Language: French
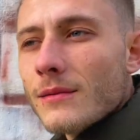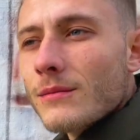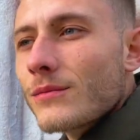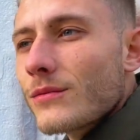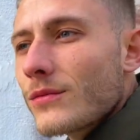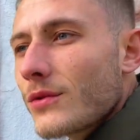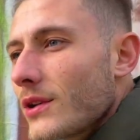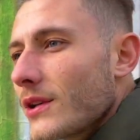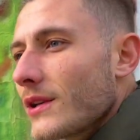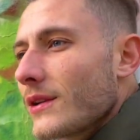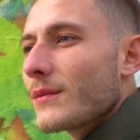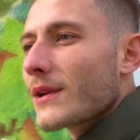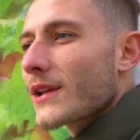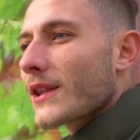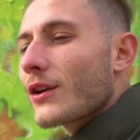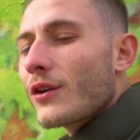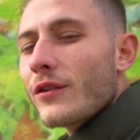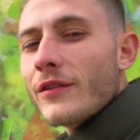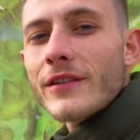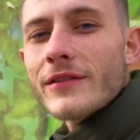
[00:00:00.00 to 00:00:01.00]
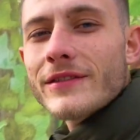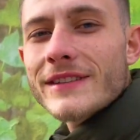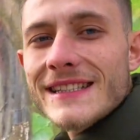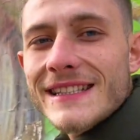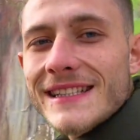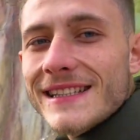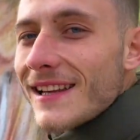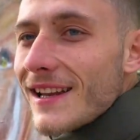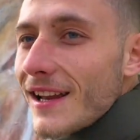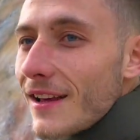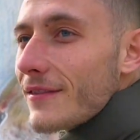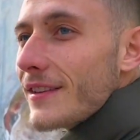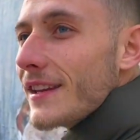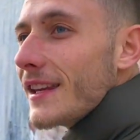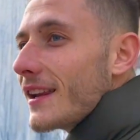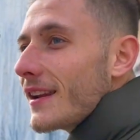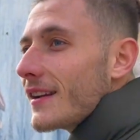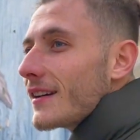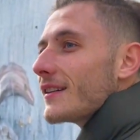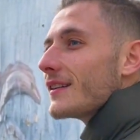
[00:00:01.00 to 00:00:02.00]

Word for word: Bon allez, maintenant on va visiter la ville.